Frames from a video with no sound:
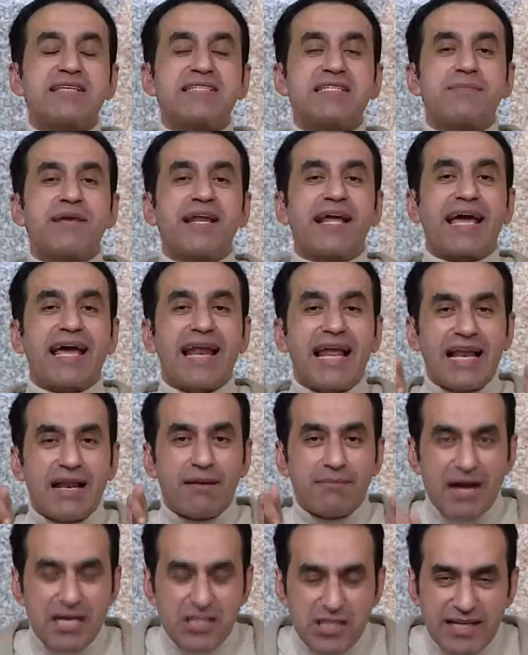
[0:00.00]
بس من خلال
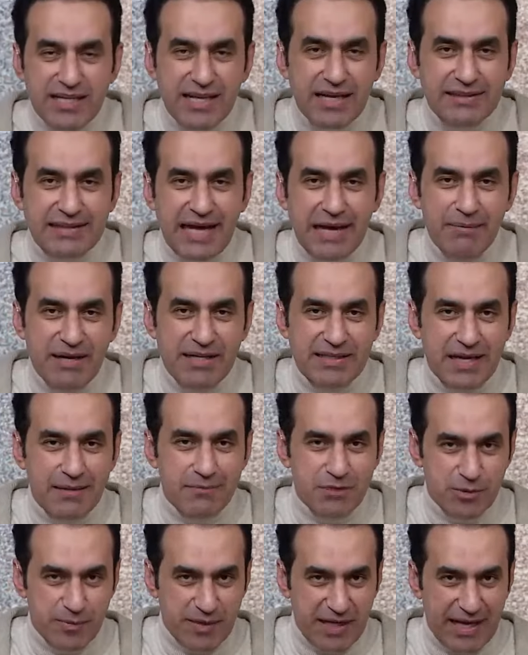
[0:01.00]
المشهد اللي اتعمل
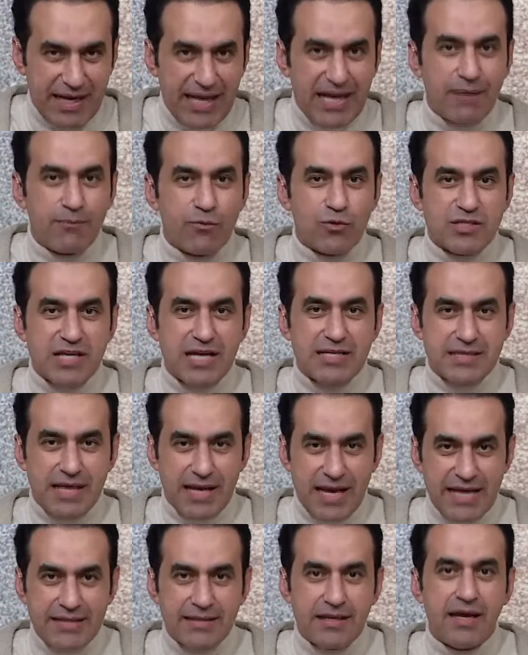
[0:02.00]
ده مش من خلال
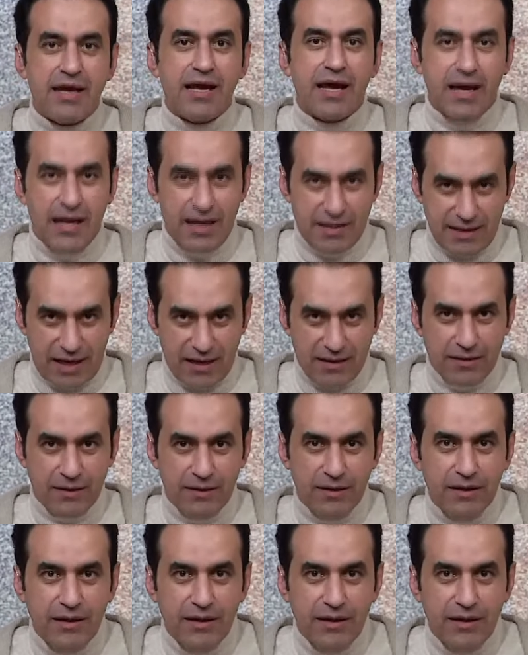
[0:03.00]
المسلسلات اللي اتعملت